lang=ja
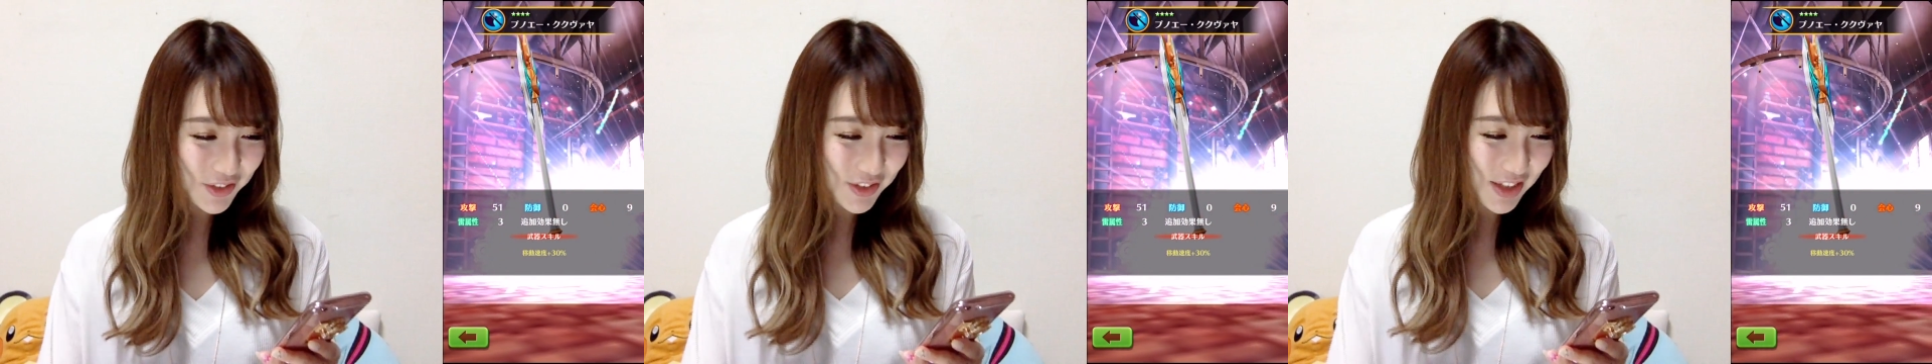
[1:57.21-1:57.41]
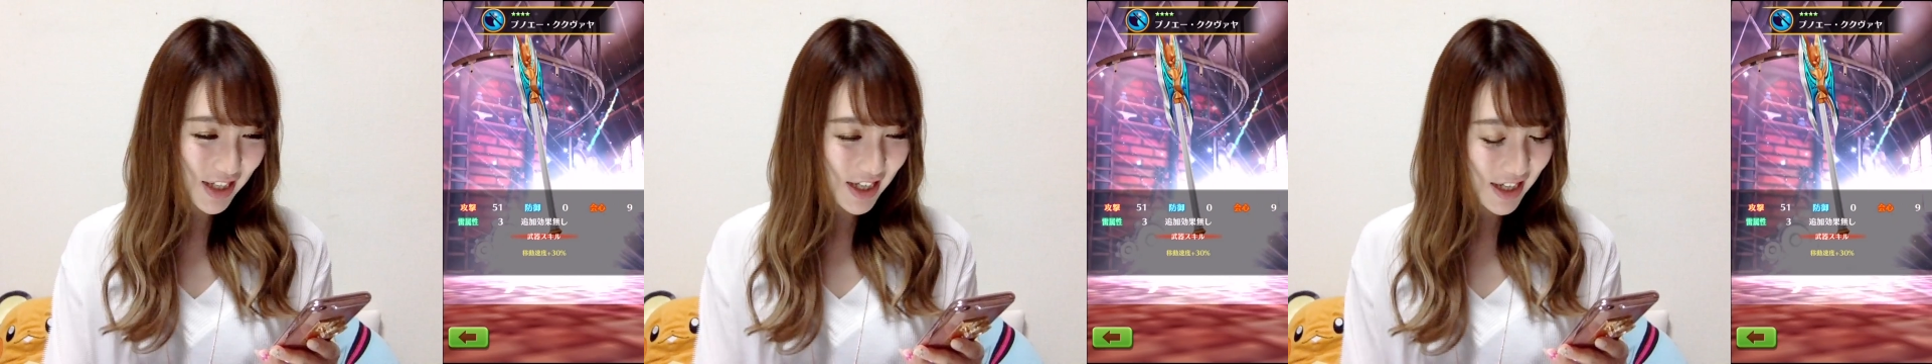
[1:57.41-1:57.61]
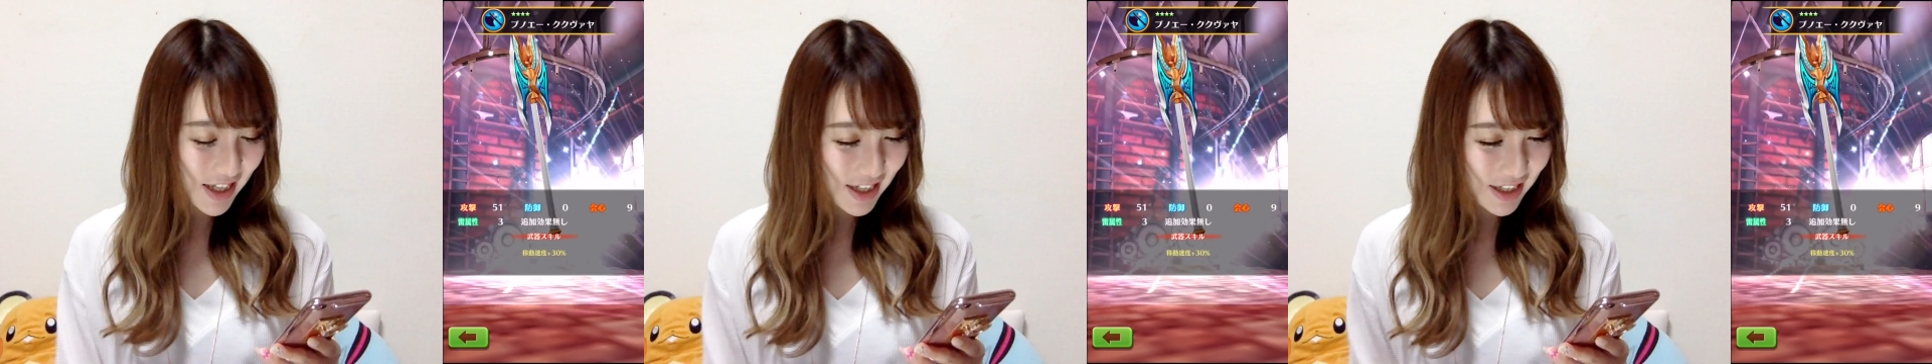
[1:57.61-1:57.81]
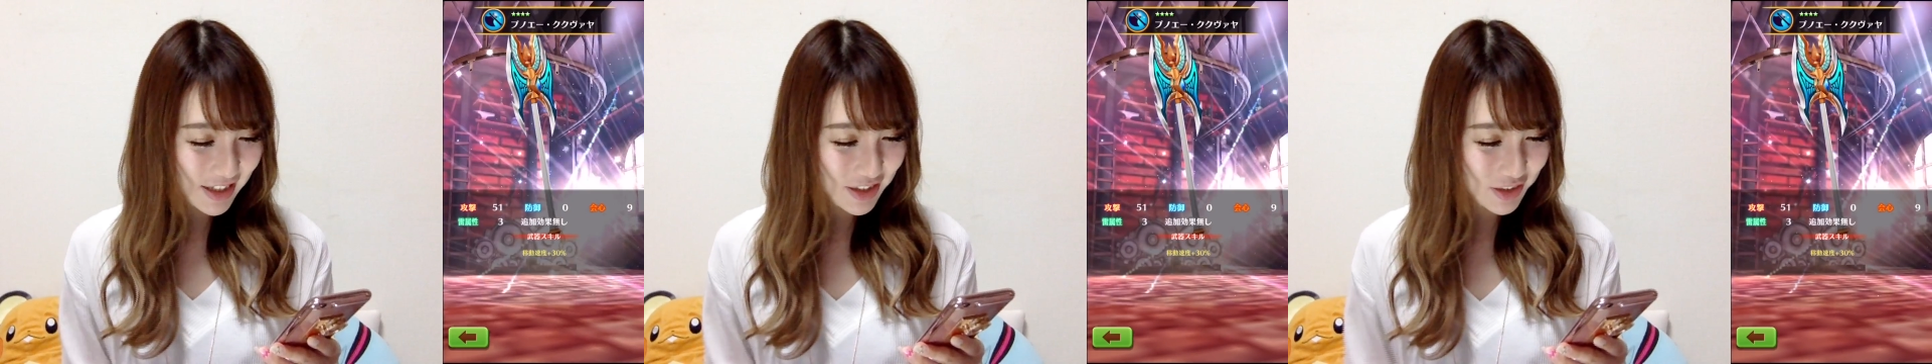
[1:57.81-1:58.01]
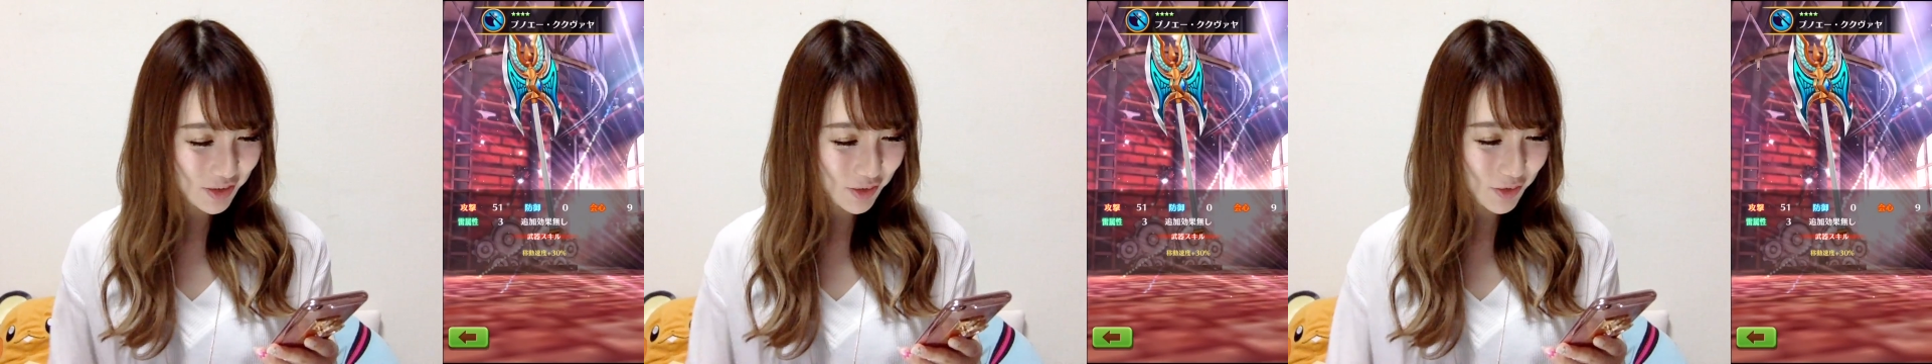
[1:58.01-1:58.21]
の
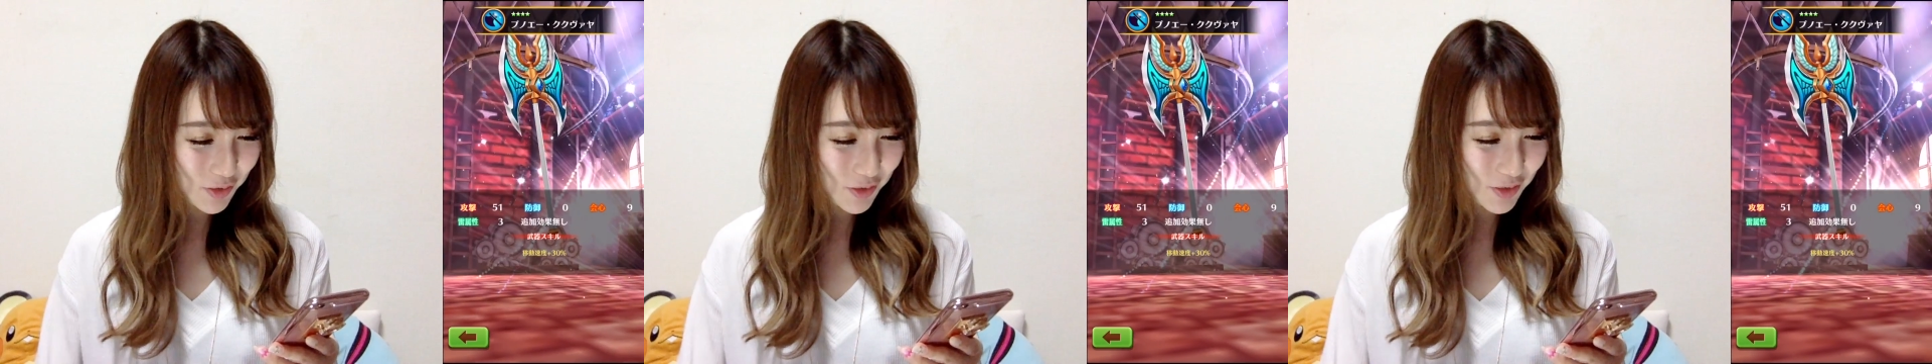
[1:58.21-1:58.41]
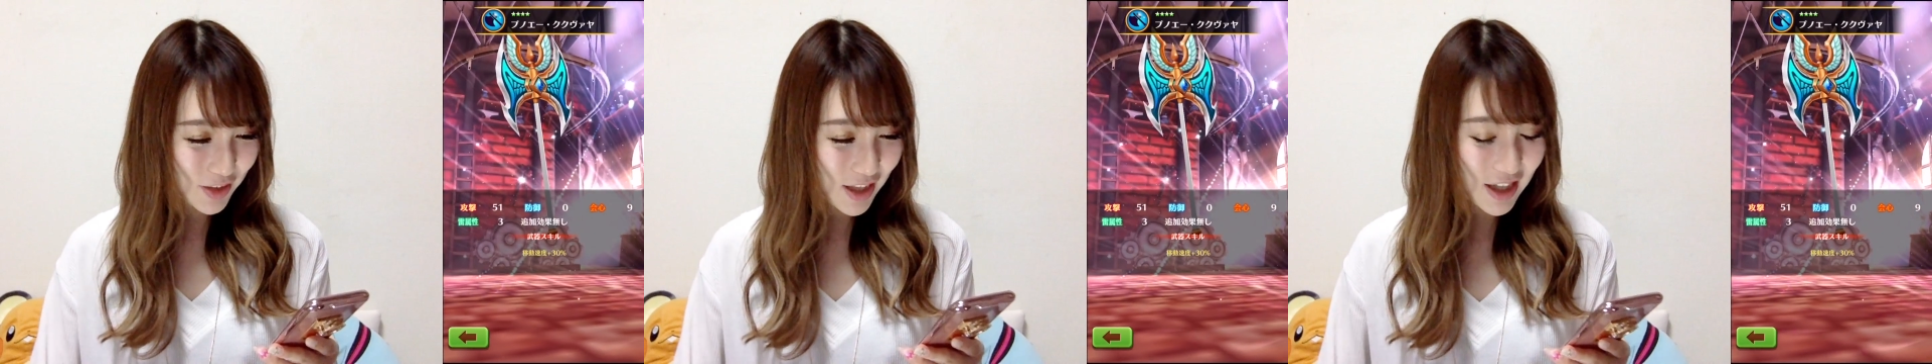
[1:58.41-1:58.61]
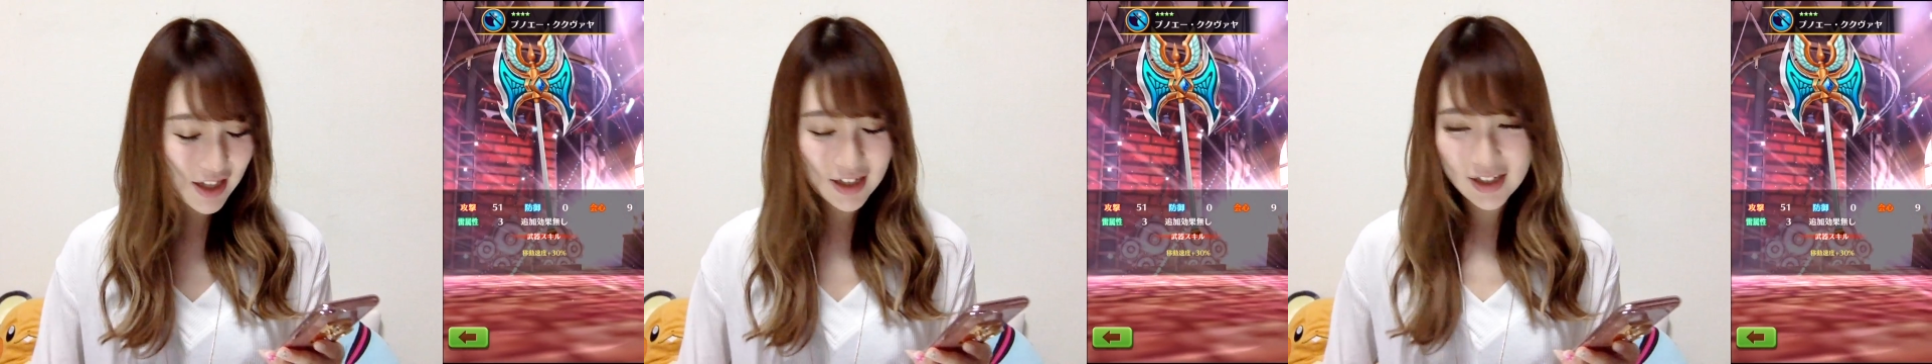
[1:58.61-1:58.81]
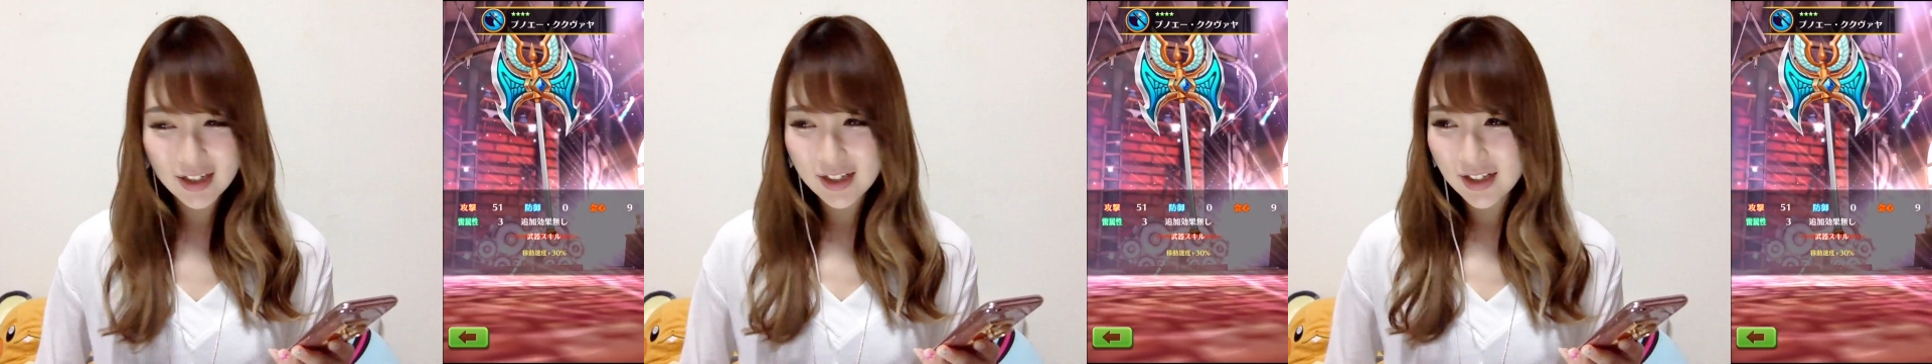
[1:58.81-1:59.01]
ね、ちょっとこう、あ、